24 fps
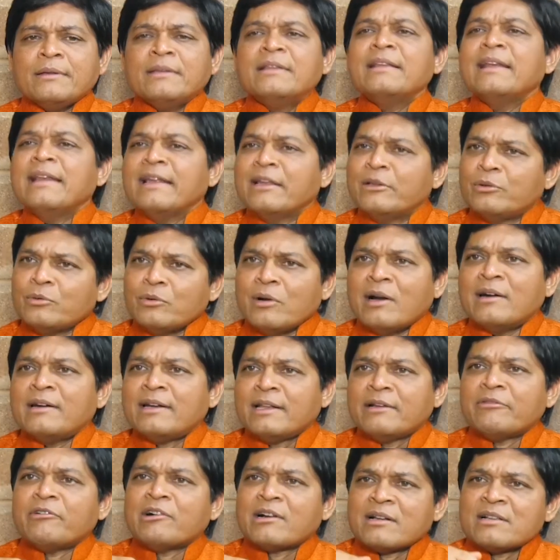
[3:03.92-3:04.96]
ఇది లేదు
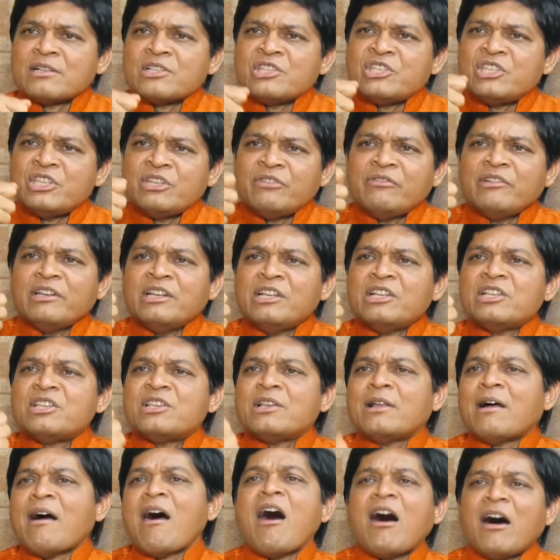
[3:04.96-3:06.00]
అంటే ఒక జీవిని
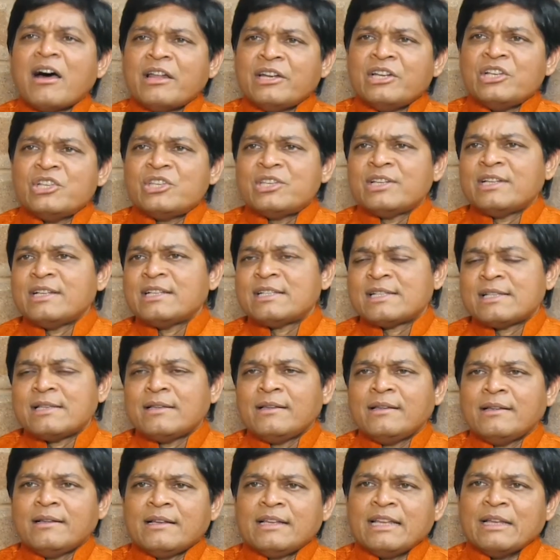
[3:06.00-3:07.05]
హాని
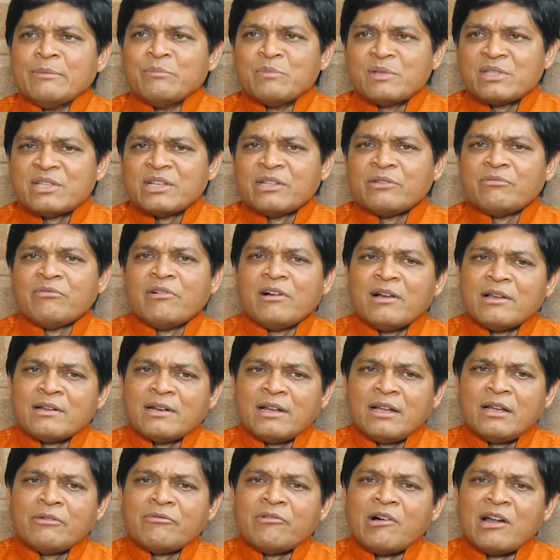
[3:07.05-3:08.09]
చేసి హింస
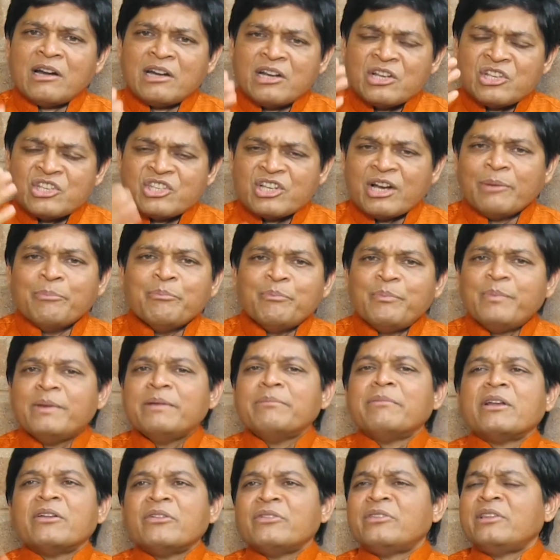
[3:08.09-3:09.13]
ద్వారా వాటిని చంపి
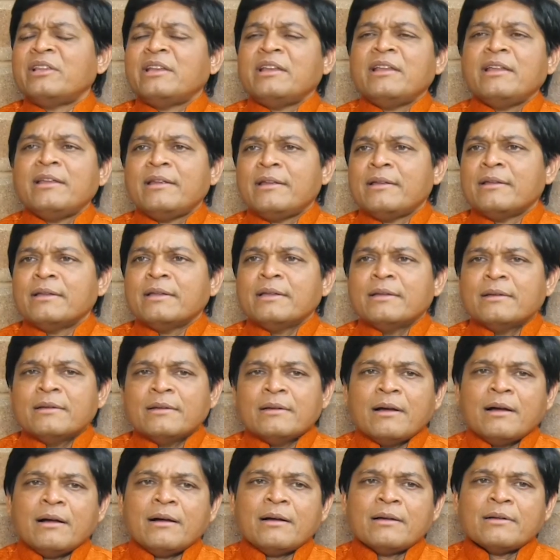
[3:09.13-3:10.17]
మనం తినే
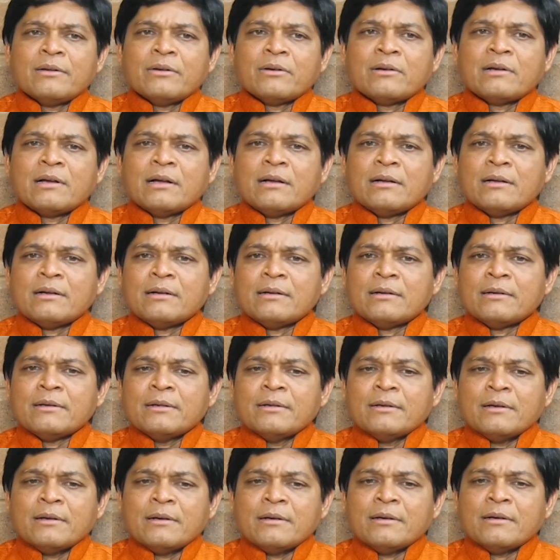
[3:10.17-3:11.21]
ఆ యొక్క
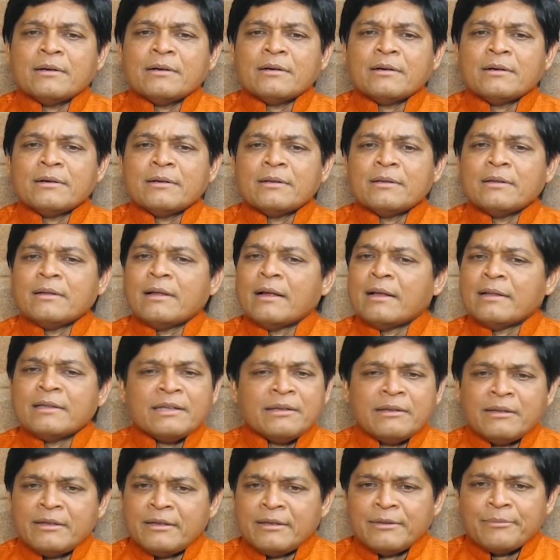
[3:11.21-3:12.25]

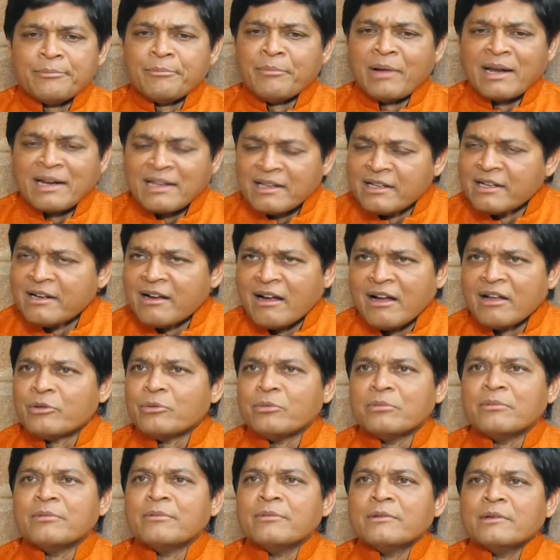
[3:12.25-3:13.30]
అది మనది
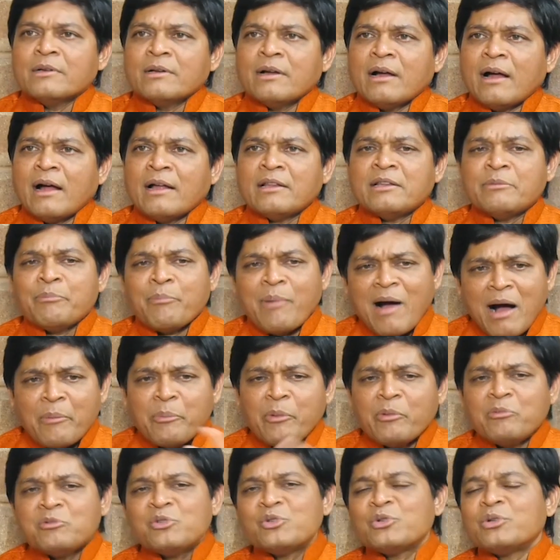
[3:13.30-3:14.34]
కాదు అది
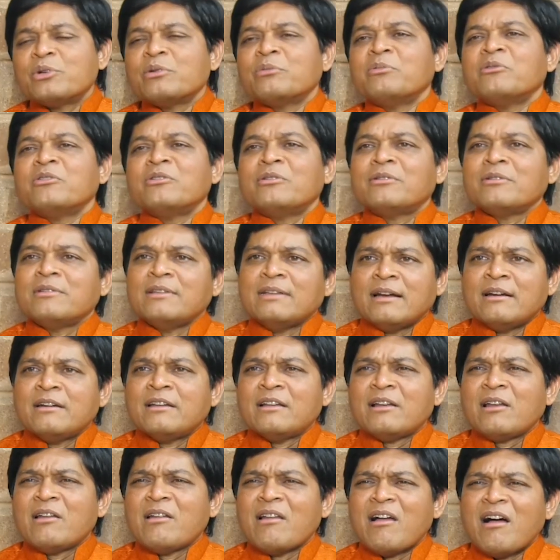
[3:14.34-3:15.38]
పాపం చుట్టుకుంటుంది
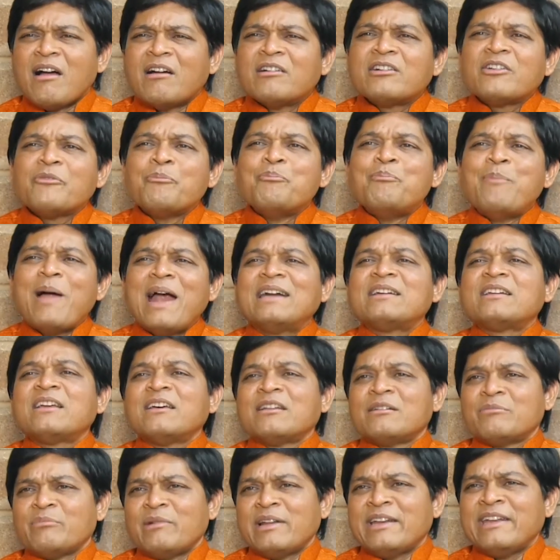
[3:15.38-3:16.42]
అంటే లాడ్ ఆఫ్ బ్యాడ్
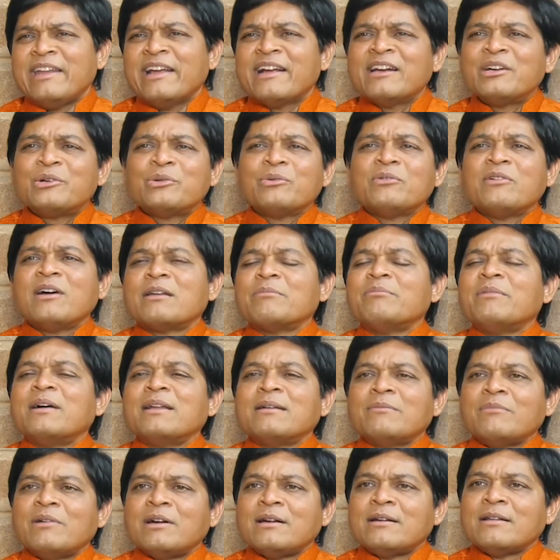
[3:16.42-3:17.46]
కర్మ నెగిటివ్ కర్మ
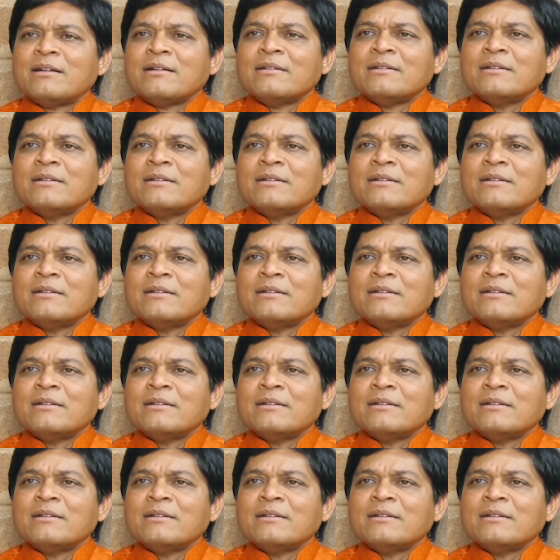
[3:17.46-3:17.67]
అనమాట